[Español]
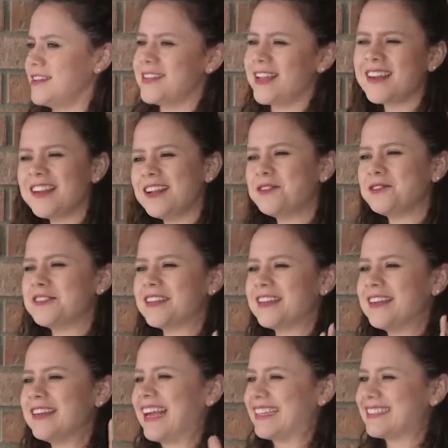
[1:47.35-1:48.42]
ya que los
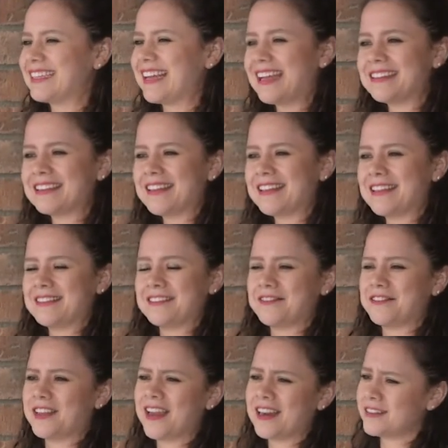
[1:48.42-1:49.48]
dejen casarse, e
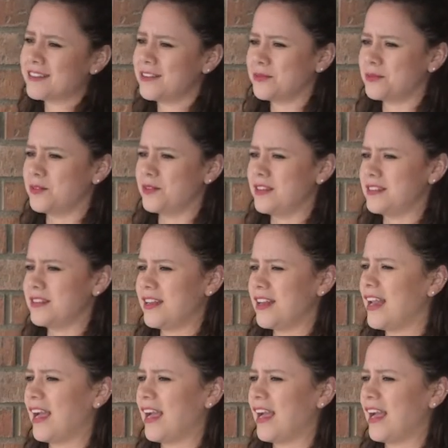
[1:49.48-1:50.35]
identificarse como les dé